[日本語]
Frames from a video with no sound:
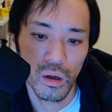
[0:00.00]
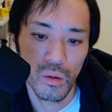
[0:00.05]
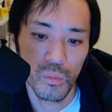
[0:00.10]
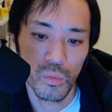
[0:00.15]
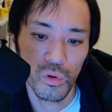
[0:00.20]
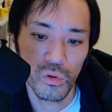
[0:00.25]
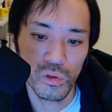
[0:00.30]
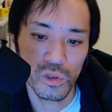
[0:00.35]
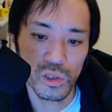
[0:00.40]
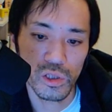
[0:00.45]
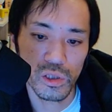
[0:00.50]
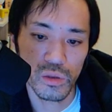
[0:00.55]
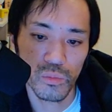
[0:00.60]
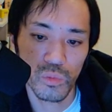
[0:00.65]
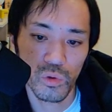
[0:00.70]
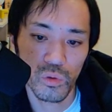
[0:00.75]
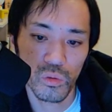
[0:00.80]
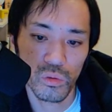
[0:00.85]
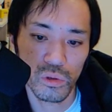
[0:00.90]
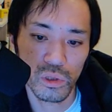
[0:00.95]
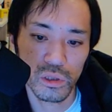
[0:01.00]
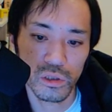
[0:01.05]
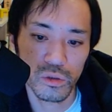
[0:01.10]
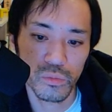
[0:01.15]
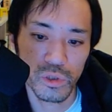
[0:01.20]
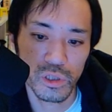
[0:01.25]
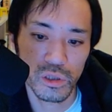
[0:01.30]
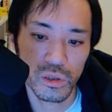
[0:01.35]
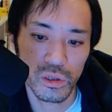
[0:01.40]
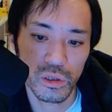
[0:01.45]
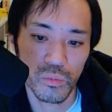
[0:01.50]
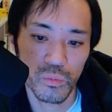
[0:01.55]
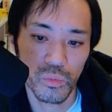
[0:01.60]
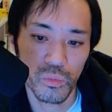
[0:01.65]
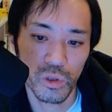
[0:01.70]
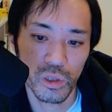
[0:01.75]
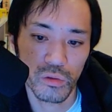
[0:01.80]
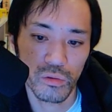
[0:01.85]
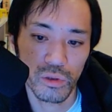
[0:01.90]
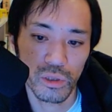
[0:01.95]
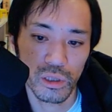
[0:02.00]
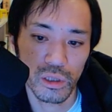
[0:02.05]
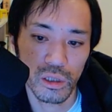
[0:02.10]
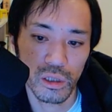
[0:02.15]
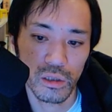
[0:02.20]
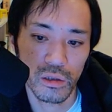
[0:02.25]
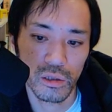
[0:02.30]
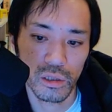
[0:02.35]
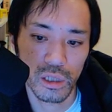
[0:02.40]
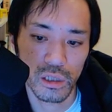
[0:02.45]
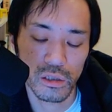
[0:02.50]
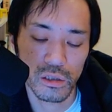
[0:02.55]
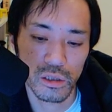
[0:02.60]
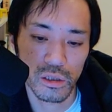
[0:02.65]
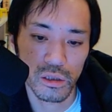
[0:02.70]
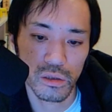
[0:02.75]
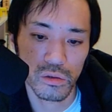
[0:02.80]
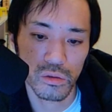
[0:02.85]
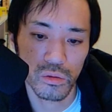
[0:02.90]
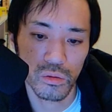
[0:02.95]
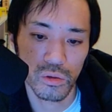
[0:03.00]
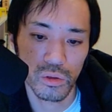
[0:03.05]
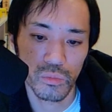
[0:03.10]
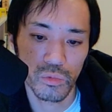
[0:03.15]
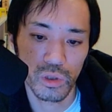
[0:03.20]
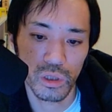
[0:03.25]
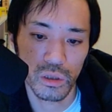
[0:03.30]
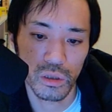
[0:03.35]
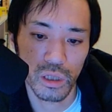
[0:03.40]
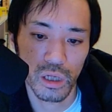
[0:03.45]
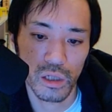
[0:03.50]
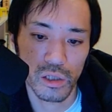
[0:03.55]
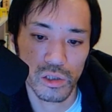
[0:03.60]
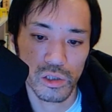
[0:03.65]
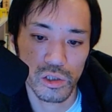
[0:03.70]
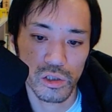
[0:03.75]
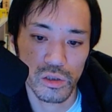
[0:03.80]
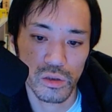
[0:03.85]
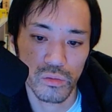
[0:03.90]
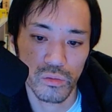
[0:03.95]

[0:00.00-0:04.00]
僕自身もコンテンツビジネスで一歩まで食えてないので脱サラ層に向けて発信して